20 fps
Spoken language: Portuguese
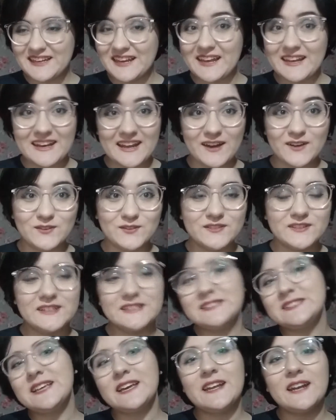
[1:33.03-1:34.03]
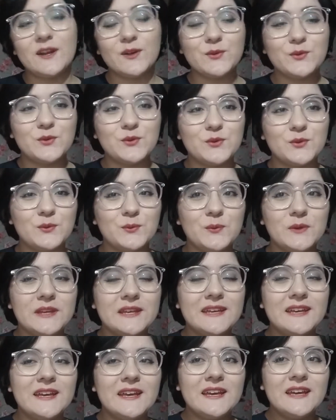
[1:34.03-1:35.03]
canal, esse canal no YouTube
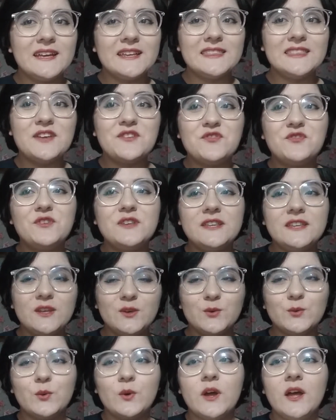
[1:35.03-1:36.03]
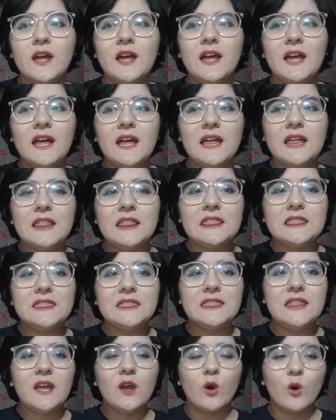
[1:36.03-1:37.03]
definiu
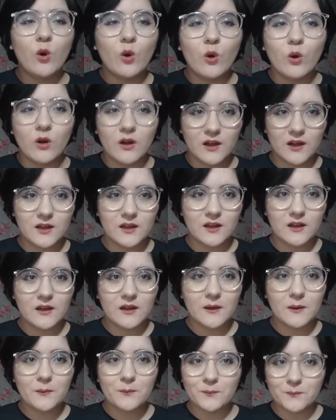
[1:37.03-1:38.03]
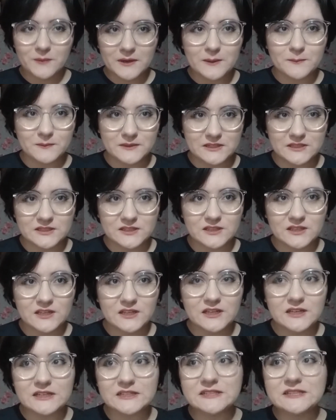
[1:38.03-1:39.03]
terror para mim.
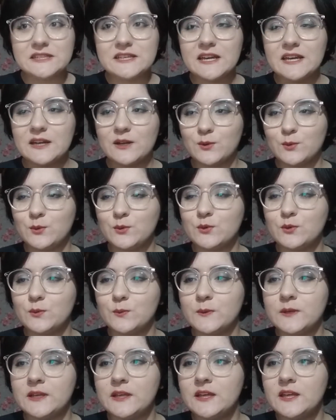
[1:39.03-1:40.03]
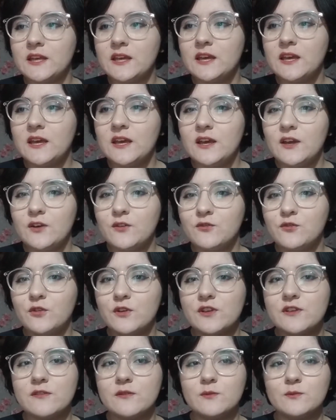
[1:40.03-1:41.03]
Esse canal no YouTube
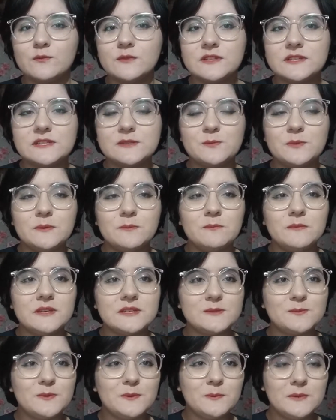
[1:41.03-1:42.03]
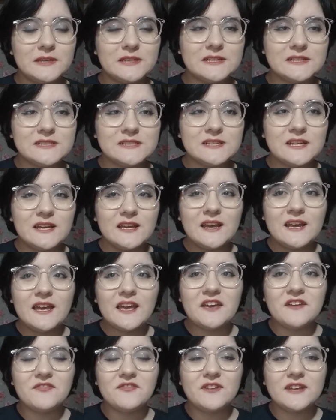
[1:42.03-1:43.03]
foi assim uma das minhas primeiras
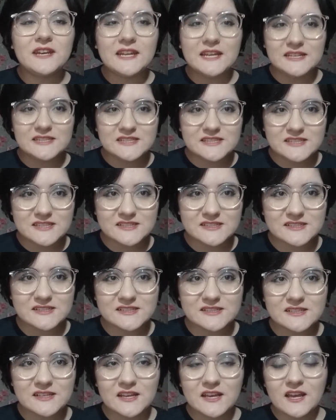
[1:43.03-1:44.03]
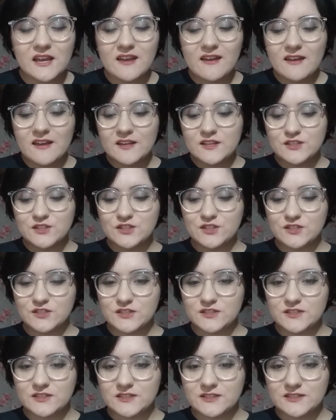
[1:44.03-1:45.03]
referências
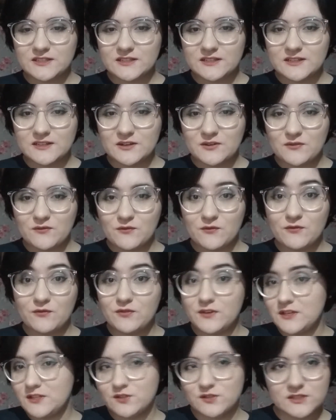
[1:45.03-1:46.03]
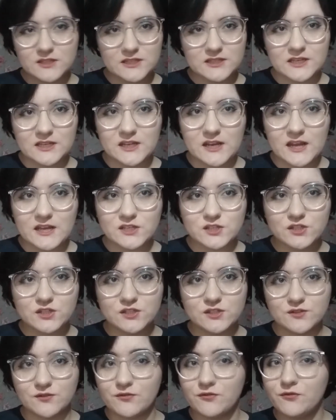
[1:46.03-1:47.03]
de vídeo na internet,
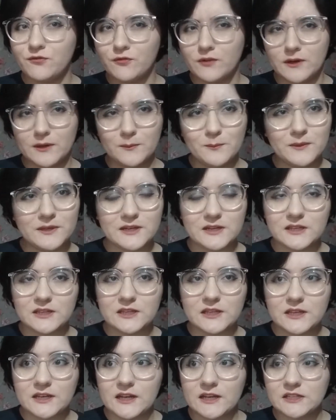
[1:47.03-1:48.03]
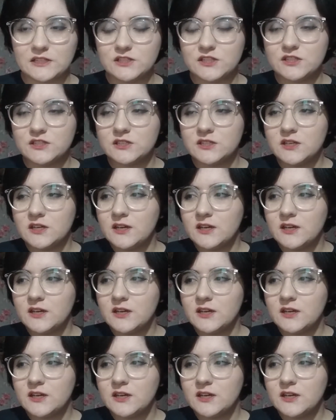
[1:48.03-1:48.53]
de fama na internet